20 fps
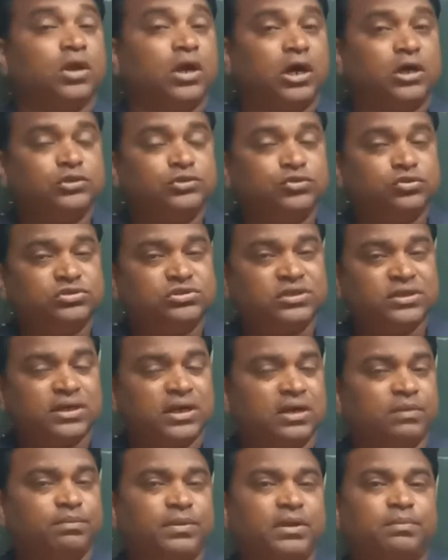और जो
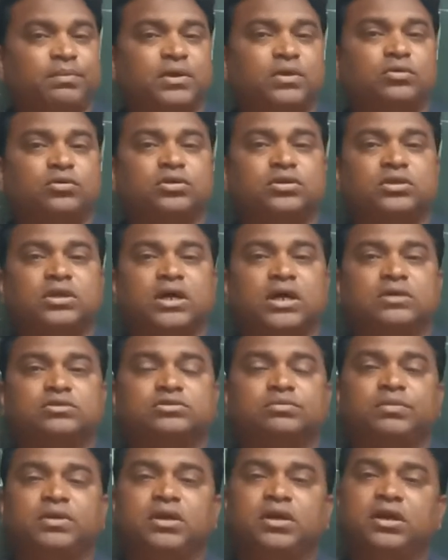सेकंड पेपर होता है
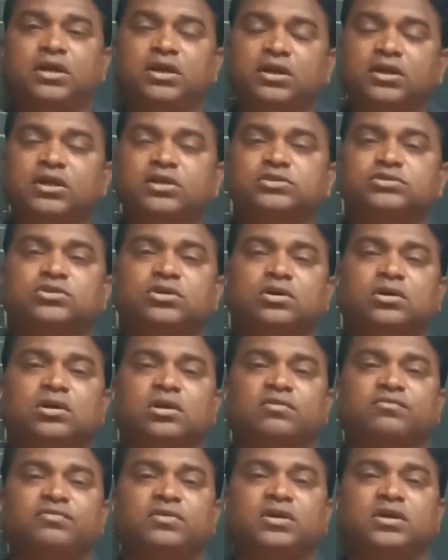उसमें इंडियन
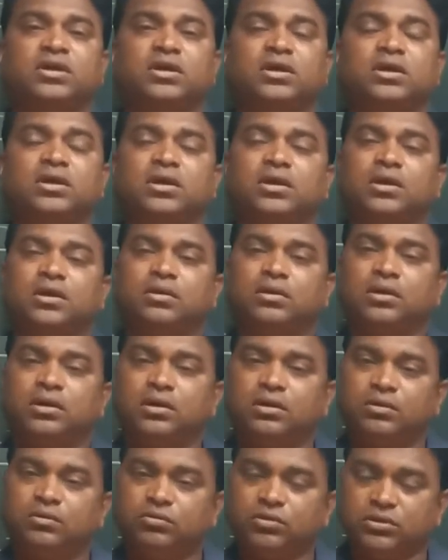जोग्राफ़ी के
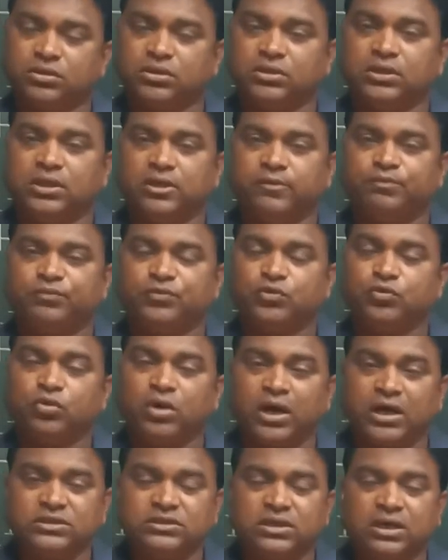होती है तो
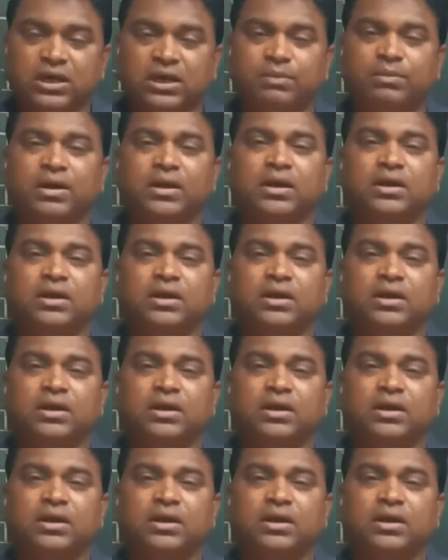आज का हमारा